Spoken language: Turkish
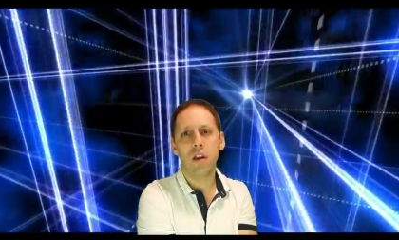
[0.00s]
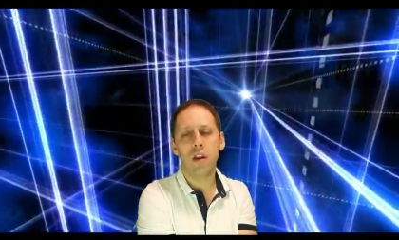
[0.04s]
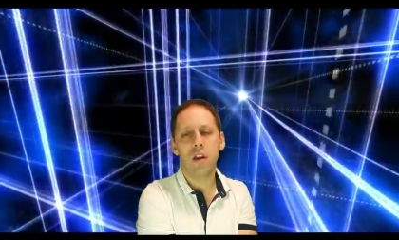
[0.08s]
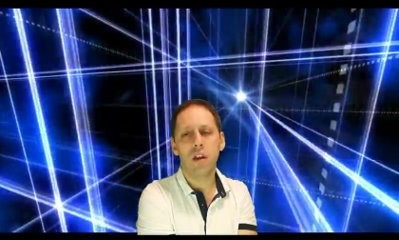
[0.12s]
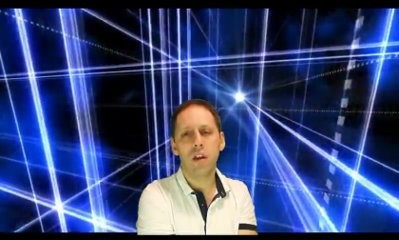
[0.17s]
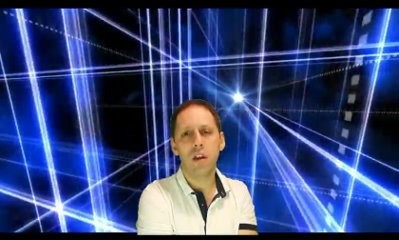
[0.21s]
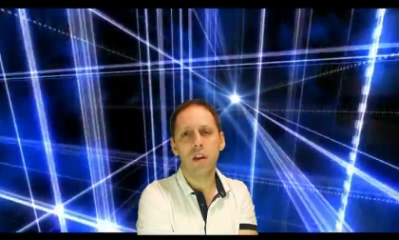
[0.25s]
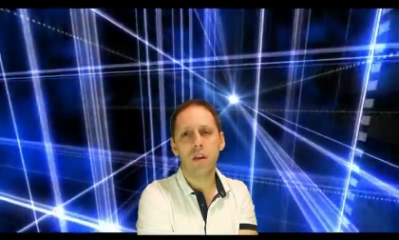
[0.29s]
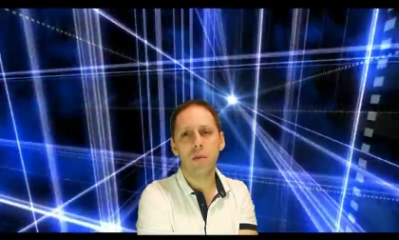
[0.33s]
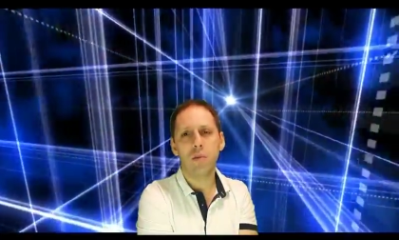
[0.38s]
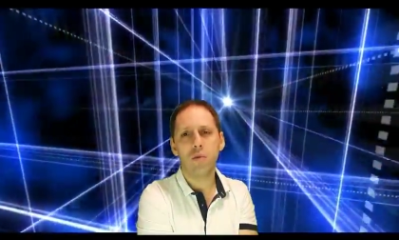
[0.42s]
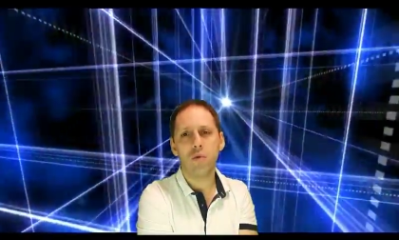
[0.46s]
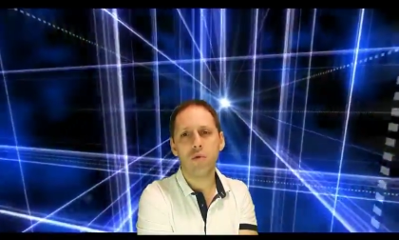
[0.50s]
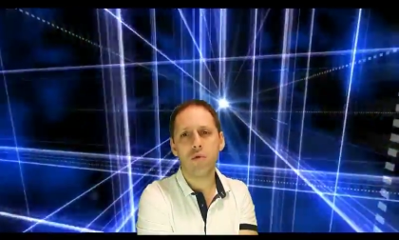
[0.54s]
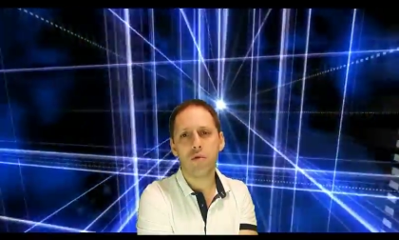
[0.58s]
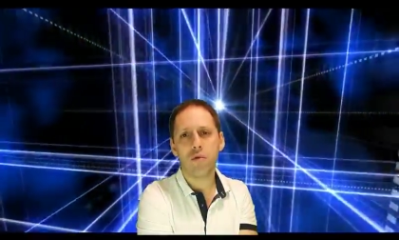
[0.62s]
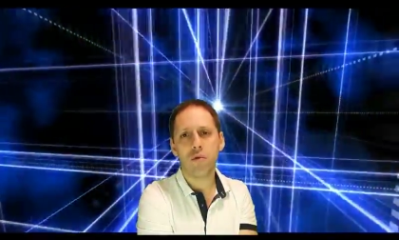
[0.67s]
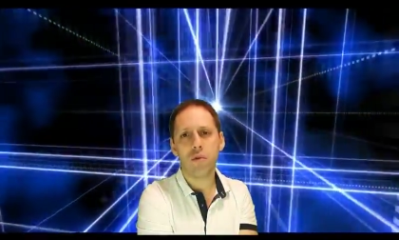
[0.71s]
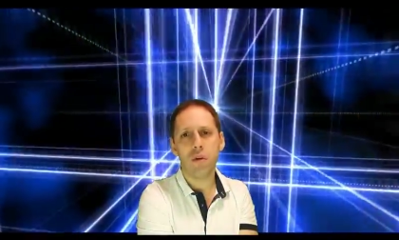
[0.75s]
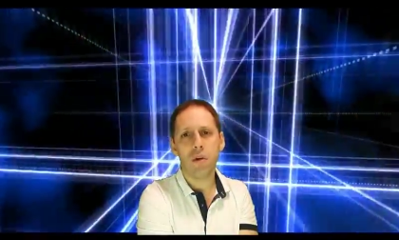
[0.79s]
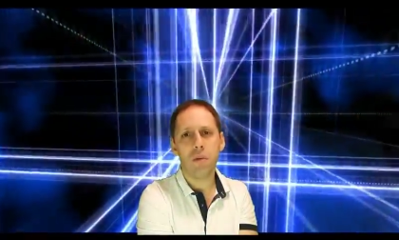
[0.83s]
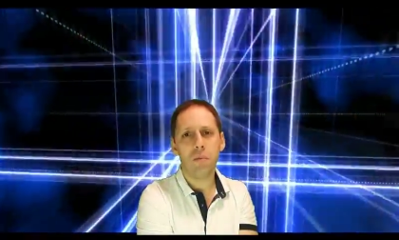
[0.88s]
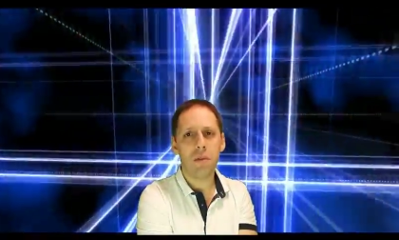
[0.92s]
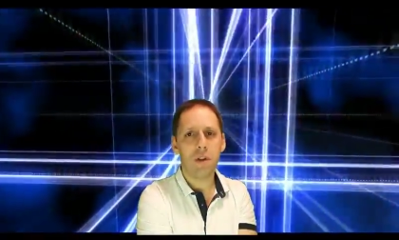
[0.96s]
e, ipucu
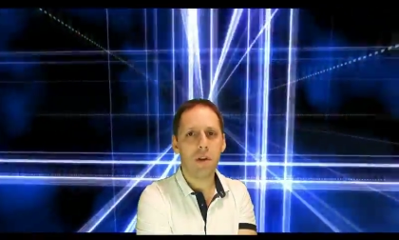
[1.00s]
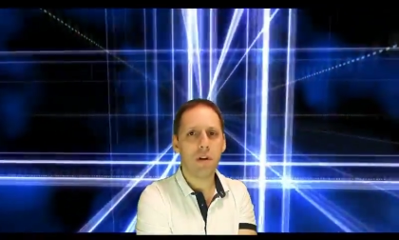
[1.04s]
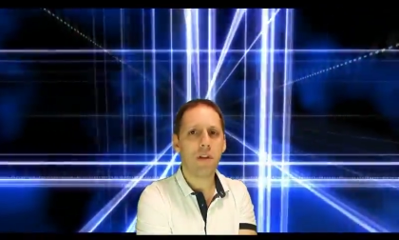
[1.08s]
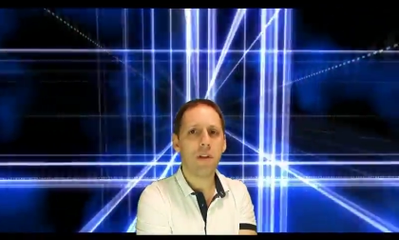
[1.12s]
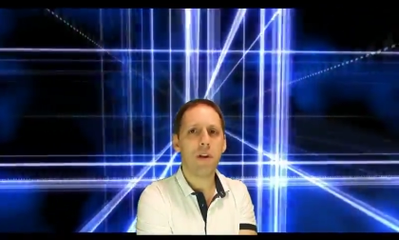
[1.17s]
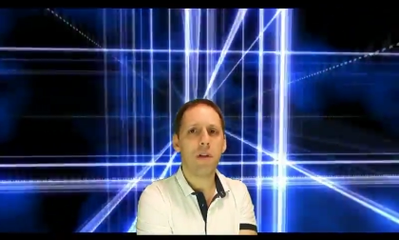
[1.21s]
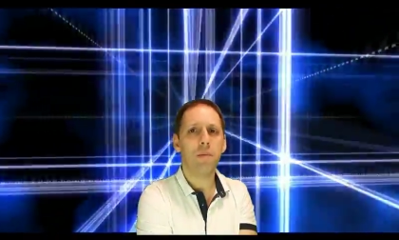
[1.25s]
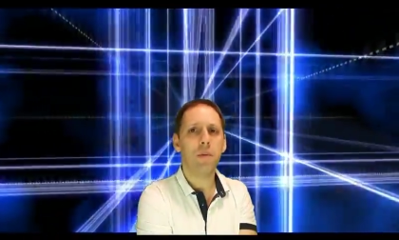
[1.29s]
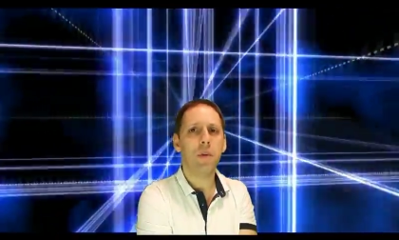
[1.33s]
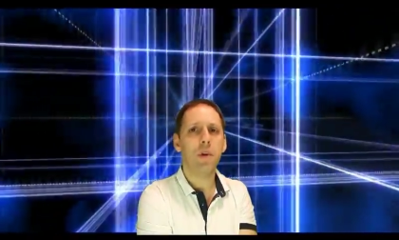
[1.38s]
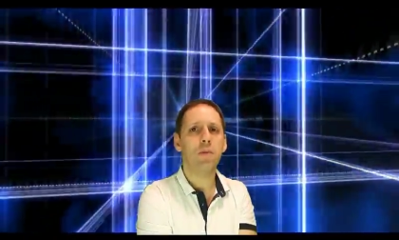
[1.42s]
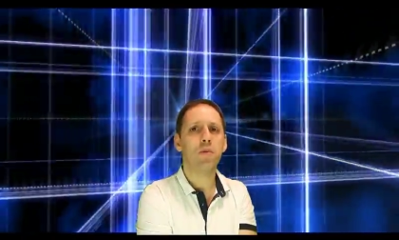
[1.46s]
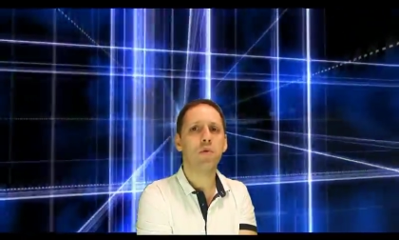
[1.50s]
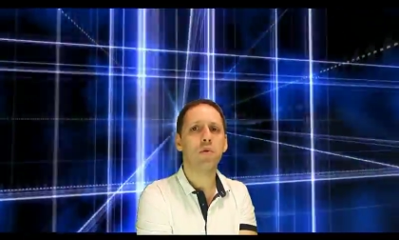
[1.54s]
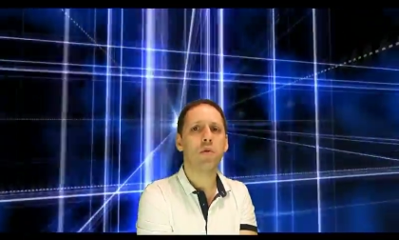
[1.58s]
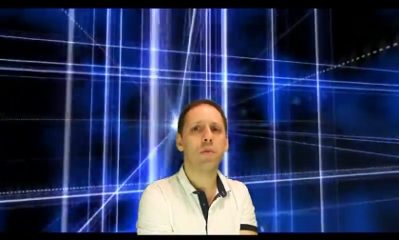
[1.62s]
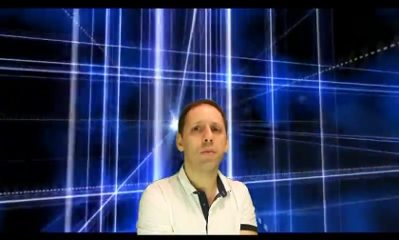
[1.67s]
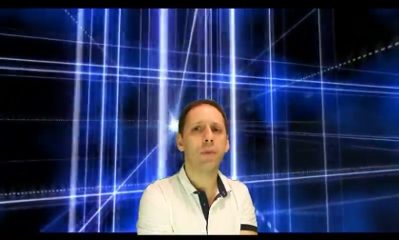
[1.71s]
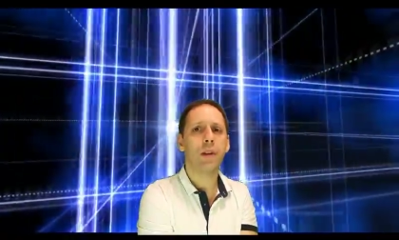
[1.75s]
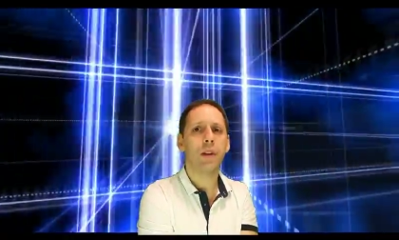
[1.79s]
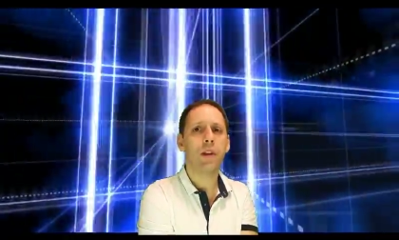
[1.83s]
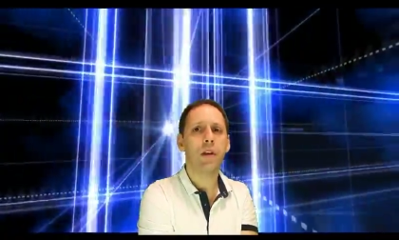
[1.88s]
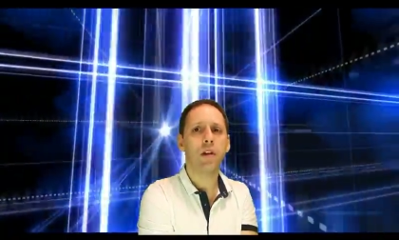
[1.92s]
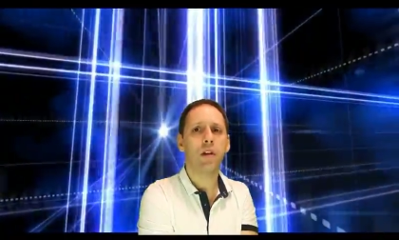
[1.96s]
sunabilirsem ne
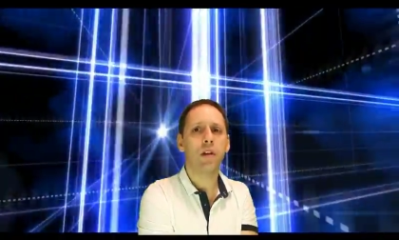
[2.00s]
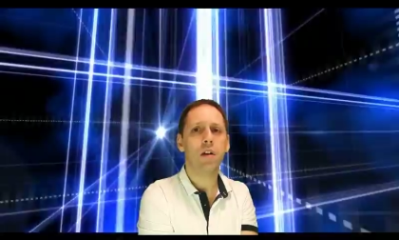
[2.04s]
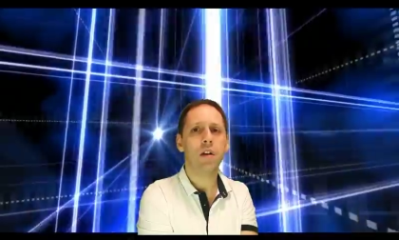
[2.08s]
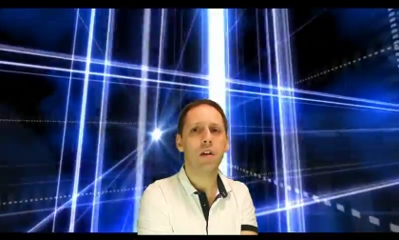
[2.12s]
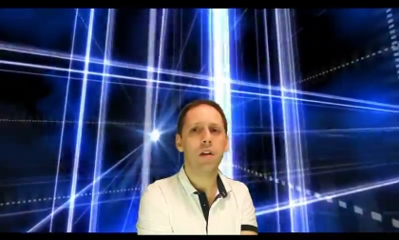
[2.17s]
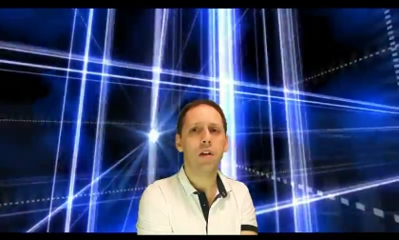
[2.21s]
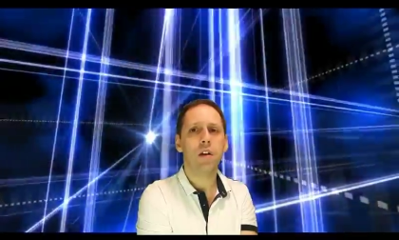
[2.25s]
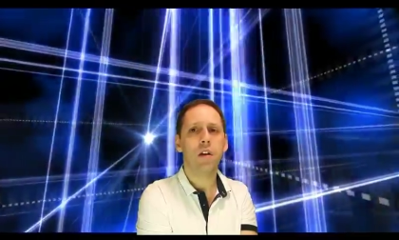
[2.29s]
mutlu bana.